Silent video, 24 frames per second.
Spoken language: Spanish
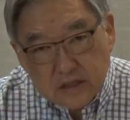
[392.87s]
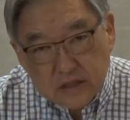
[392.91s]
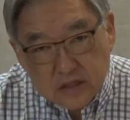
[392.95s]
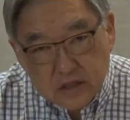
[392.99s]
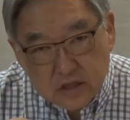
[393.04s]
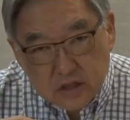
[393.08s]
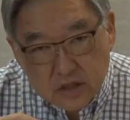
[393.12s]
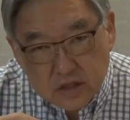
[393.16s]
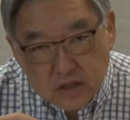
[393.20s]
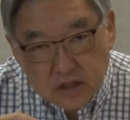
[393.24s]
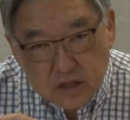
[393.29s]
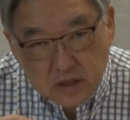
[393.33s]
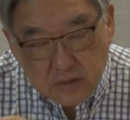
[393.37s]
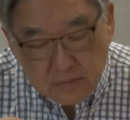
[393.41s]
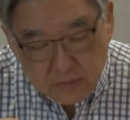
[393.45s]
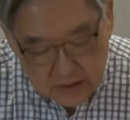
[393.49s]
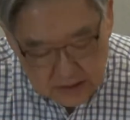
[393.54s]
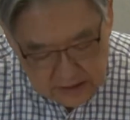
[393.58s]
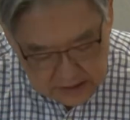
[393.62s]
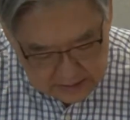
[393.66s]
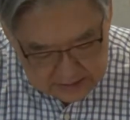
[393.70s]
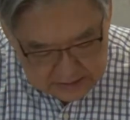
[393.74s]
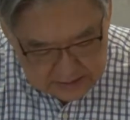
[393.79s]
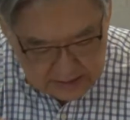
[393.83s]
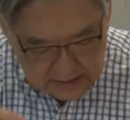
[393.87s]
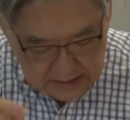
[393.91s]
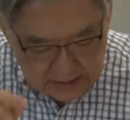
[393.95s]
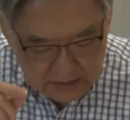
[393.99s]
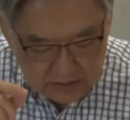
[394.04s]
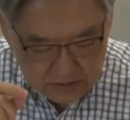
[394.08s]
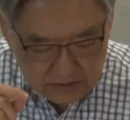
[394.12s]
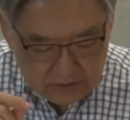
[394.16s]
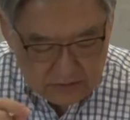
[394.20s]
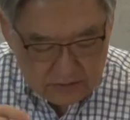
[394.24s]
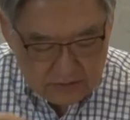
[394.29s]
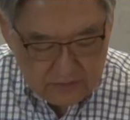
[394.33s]
Vamos a leer
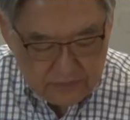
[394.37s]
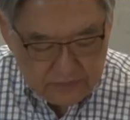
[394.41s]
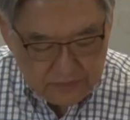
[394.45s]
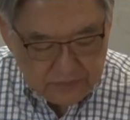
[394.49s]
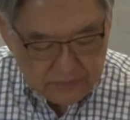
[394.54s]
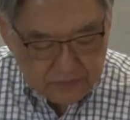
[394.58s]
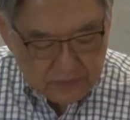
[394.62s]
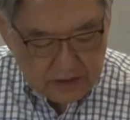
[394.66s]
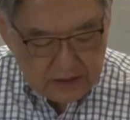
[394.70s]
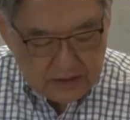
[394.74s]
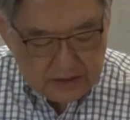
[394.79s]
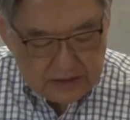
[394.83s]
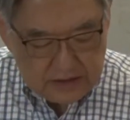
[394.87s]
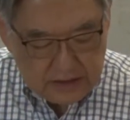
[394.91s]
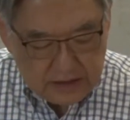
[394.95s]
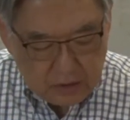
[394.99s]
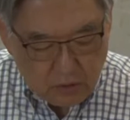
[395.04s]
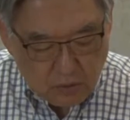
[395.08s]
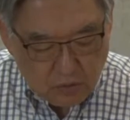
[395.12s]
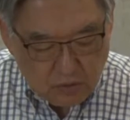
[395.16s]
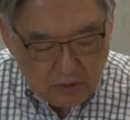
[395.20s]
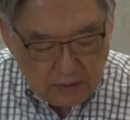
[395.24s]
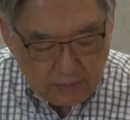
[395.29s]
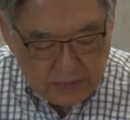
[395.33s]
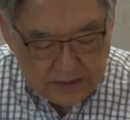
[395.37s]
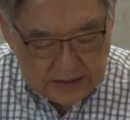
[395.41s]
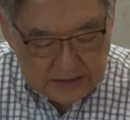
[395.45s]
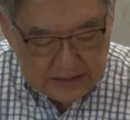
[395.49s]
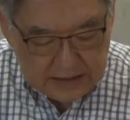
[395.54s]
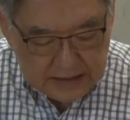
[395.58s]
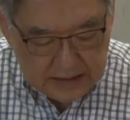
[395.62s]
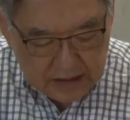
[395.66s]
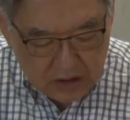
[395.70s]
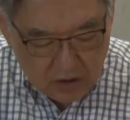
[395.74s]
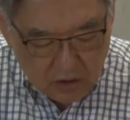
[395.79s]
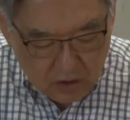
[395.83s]
entonces 2
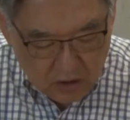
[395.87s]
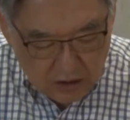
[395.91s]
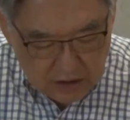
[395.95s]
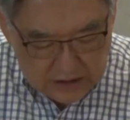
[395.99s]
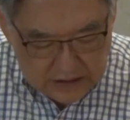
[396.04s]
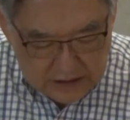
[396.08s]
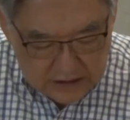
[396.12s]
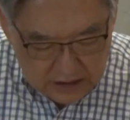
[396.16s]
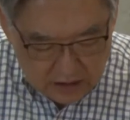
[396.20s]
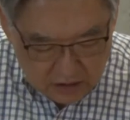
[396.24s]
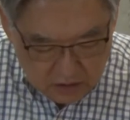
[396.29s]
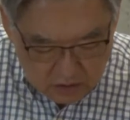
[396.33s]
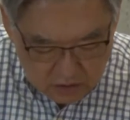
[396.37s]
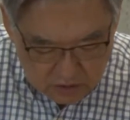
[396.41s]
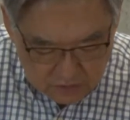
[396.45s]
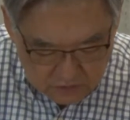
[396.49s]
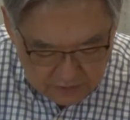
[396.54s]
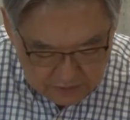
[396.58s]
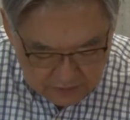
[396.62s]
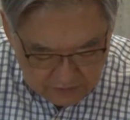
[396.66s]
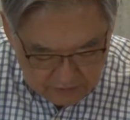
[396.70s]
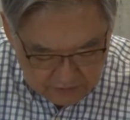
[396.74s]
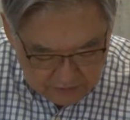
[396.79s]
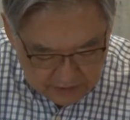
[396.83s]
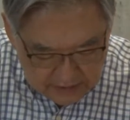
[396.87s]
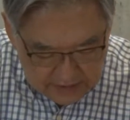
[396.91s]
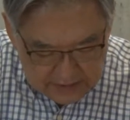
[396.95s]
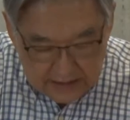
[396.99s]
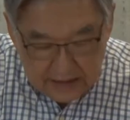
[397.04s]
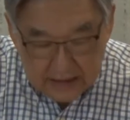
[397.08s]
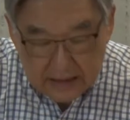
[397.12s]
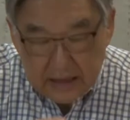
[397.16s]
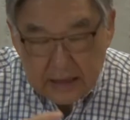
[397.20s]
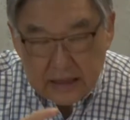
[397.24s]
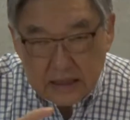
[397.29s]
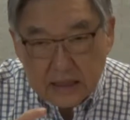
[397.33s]
Corintios capítulo 4
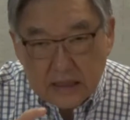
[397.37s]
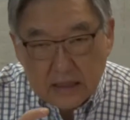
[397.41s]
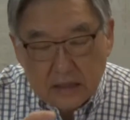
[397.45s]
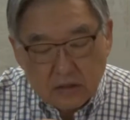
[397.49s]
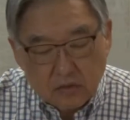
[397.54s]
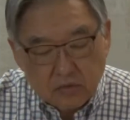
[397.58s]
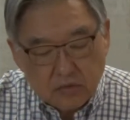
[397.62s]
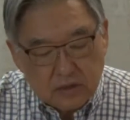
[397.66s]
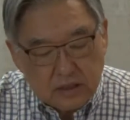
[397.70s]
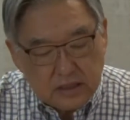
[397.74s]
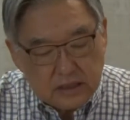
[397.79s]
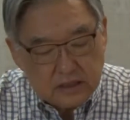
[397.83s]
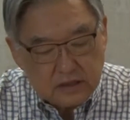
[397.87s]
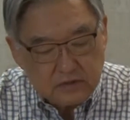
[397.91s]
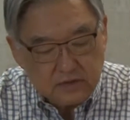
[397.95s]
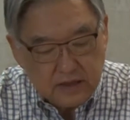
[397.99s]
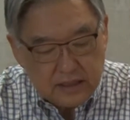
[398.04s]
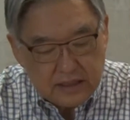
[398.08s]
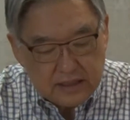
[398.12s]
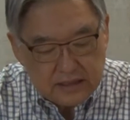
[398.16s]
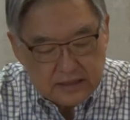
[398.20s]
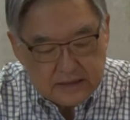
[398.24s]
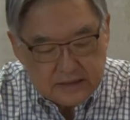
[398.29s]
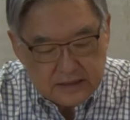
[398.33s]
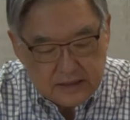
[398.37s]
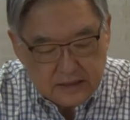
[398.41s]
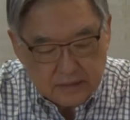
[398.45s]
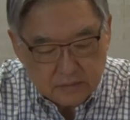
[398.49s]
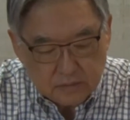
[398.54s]
versículo 1, que dice,